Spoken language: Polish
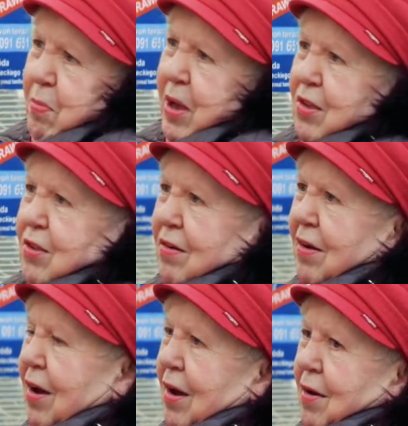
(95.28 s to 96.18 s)
wie pani, no,
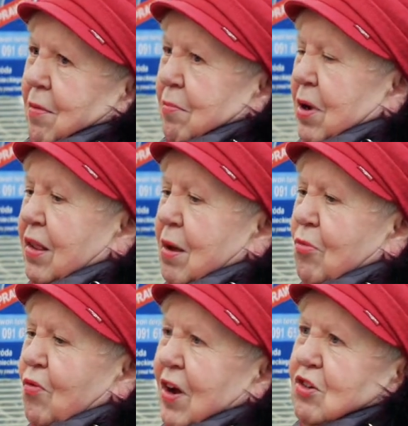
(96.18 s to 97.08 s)
no ja tam
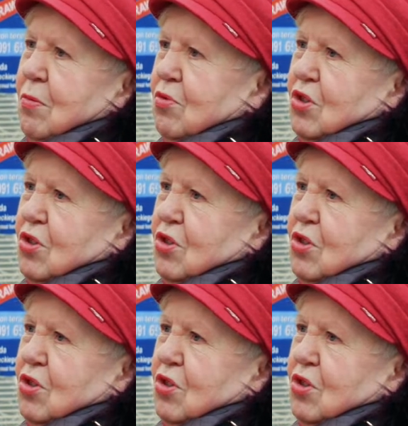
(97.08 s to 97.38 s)
uważam,